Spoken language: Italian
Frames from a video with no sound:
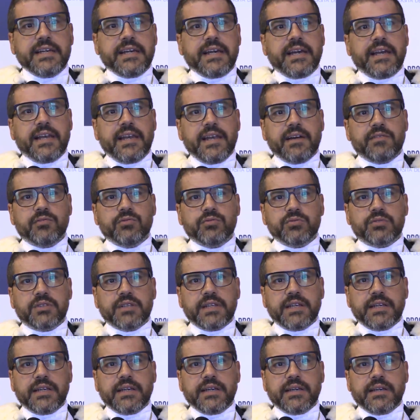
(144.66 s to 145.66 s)
e le ha
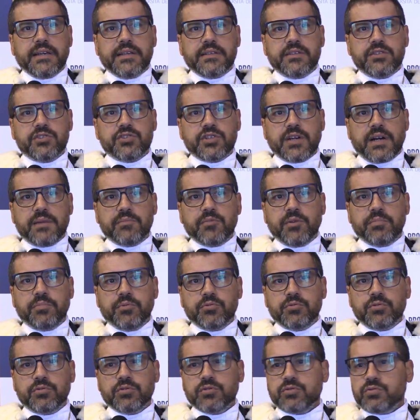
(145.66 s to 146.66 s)
avute diciamo,
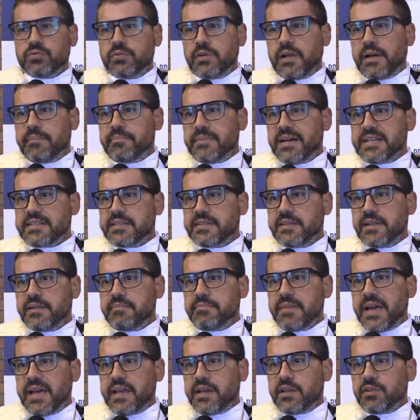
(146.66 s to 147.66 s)
appunto sulla base del
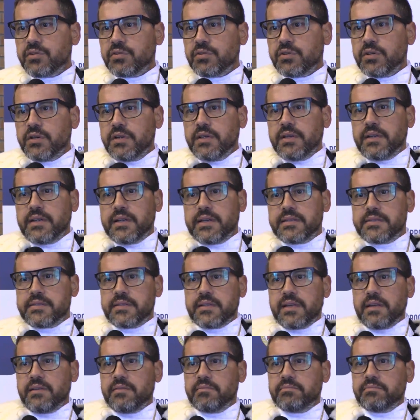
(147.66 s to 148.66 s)
merito,
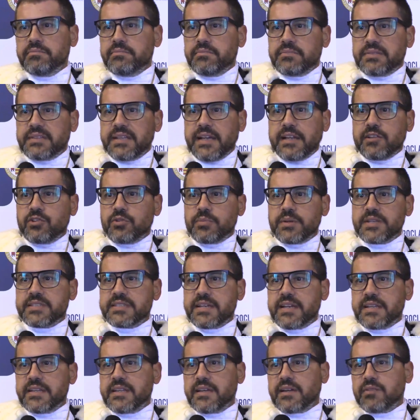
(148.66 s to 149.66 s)
tenendo
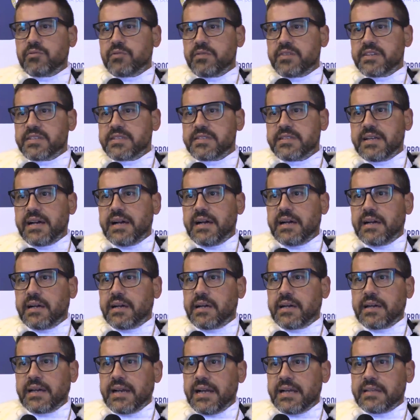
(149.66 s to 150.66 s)
presente che università
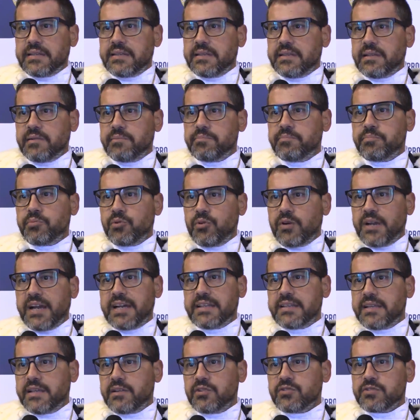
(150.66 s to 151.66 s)
grandi, più
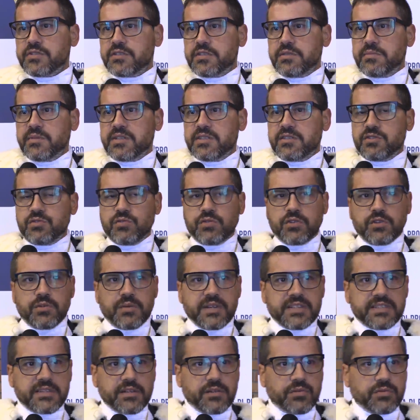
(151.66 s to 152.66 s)
grandi delle nostre dimensioni, come
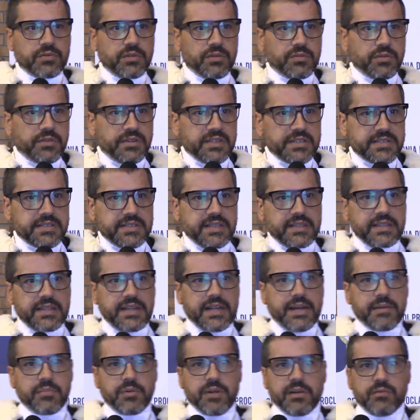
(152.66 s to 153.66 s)
la seconda università di
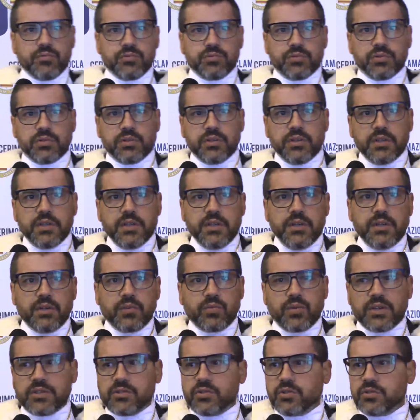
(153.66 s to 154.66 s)
Napoli, ha avuto
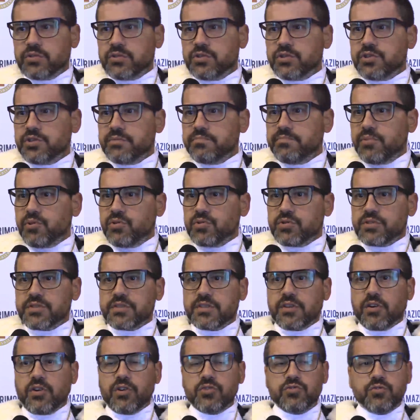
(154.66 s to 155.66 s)
14
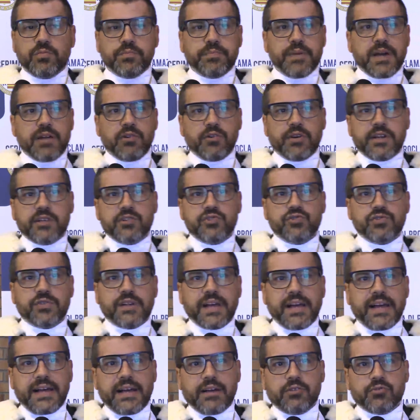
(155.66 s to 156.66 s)
borse, o sul piano,
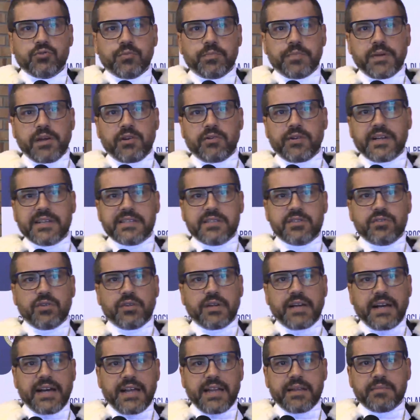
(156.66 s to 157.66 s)
regionale, o sul piano
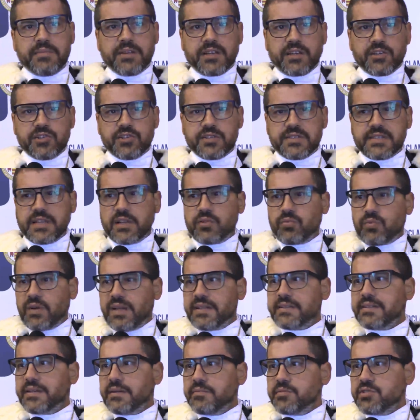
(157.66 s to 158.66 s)
nazionale perché c'è stata
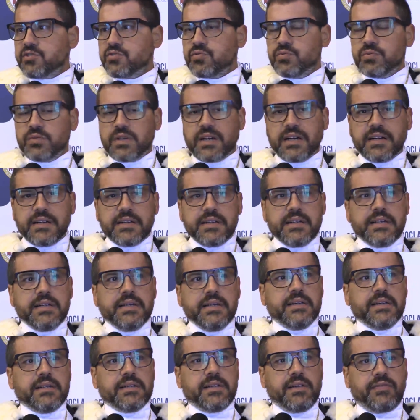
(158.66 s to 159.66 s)
un'altra misura
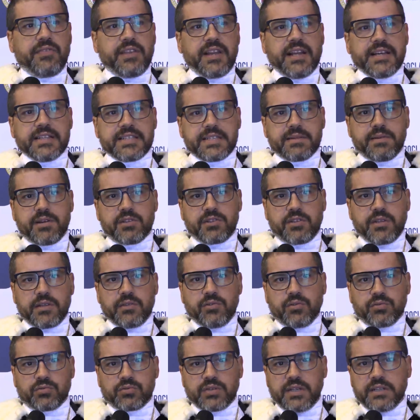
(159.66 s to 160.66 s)
di finanziamento dei
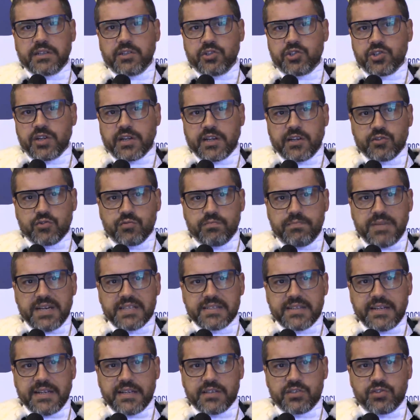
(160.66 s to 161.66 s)
dottorati di ricerca su
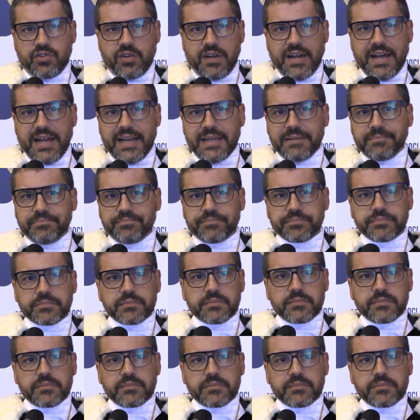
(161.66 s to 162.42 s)
base nazionale